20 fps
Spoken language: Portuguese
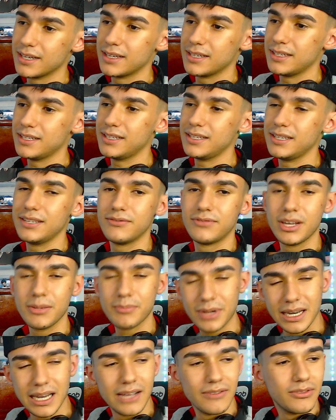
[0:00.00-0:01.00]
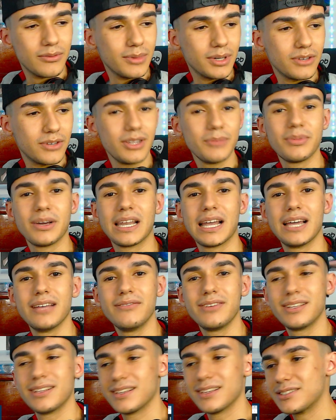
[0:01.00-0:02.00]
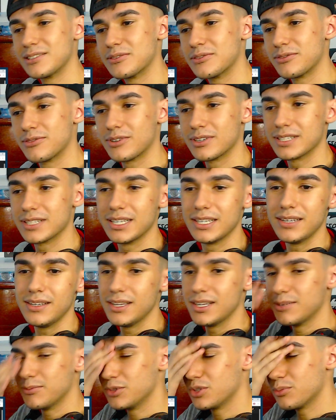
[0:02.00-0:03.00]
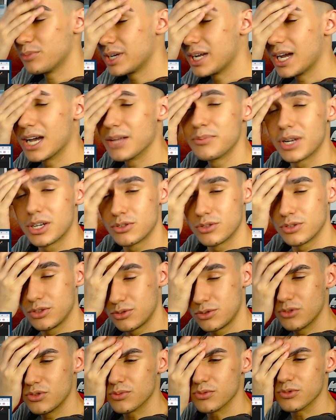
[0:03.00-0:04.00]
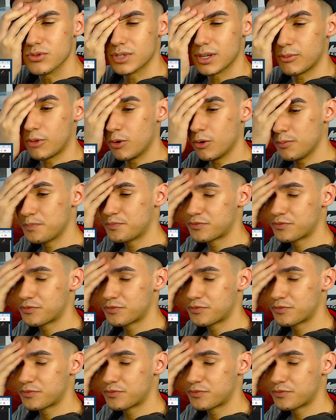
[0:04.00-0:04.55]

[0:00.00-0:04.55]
E vem pra live, mano, vem pra live que tá sendo foda aí. Muito obrigado pela ajuda de todo mundo, tá bom?